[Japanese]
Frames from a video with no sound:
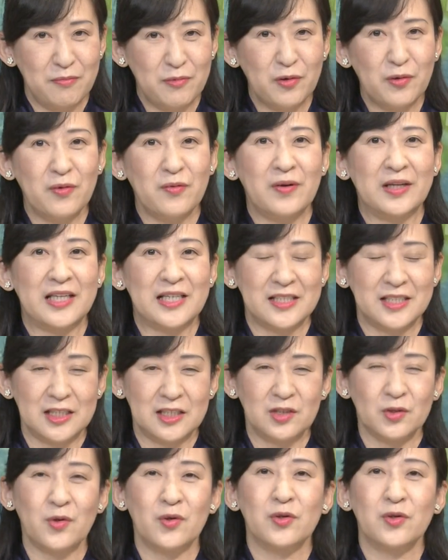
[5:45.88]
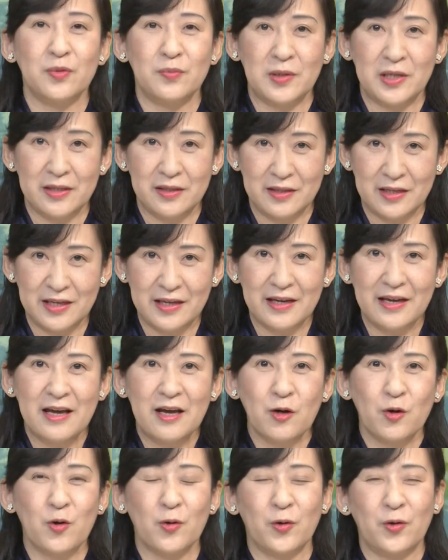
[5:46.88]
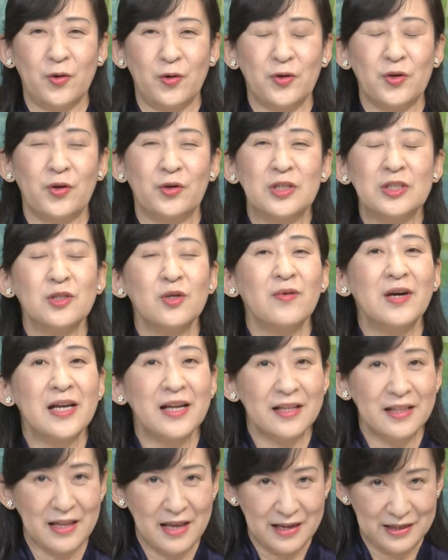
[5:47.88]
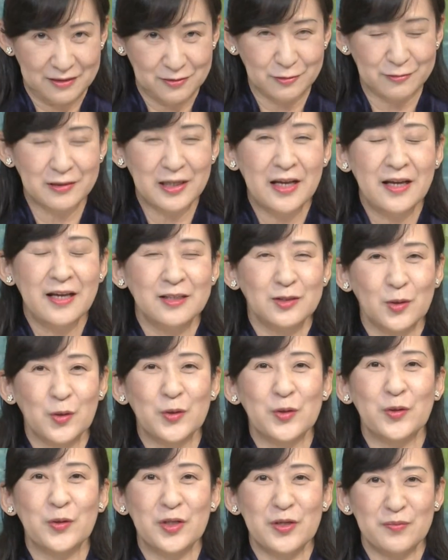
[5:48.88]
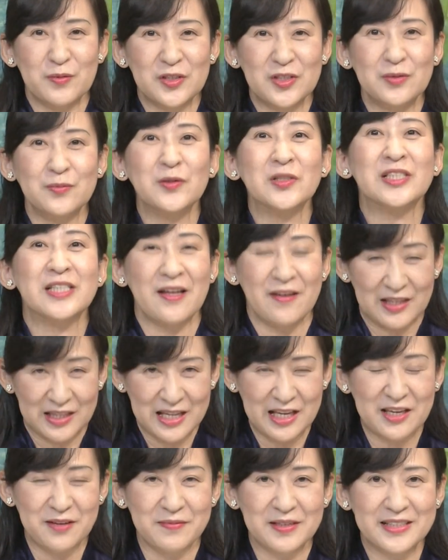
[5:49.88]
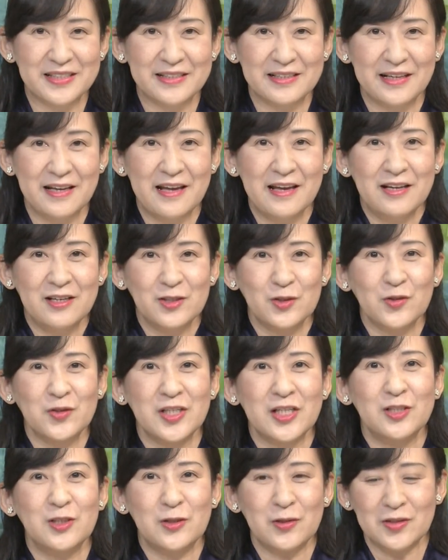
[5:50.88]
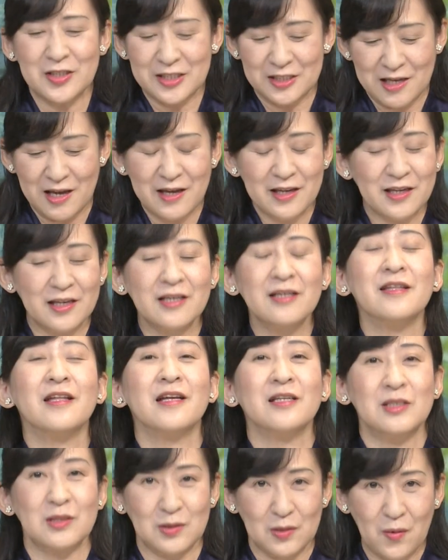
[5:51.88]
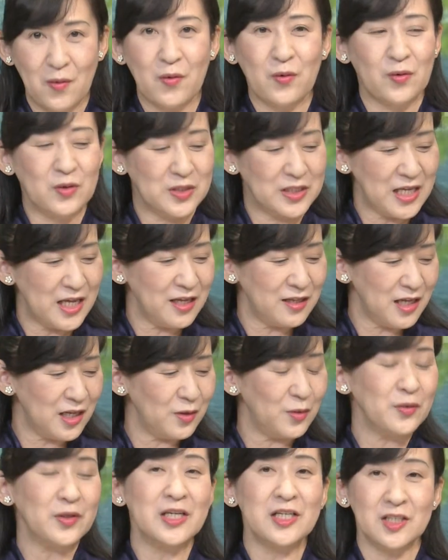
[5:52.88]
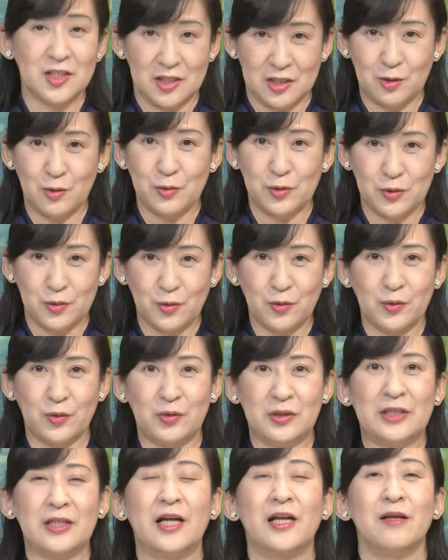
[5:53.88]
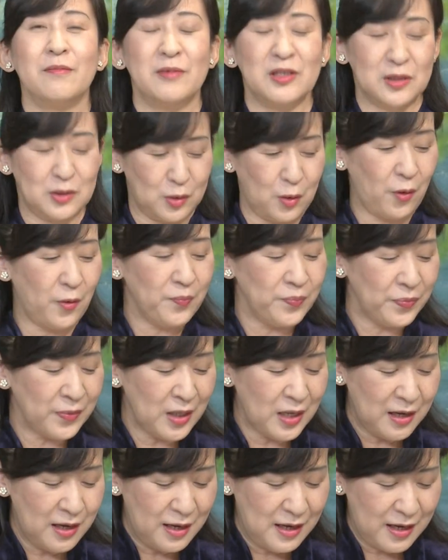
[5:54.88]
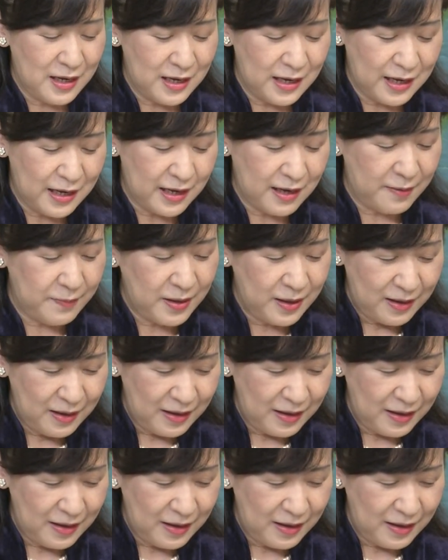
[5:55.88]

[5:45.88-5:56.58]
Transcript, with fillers: も私たち国民に心を寄り添われているそういう気持ちも伝わってきますそしてつい最近ですとご成年の儀式ということになりますと、えー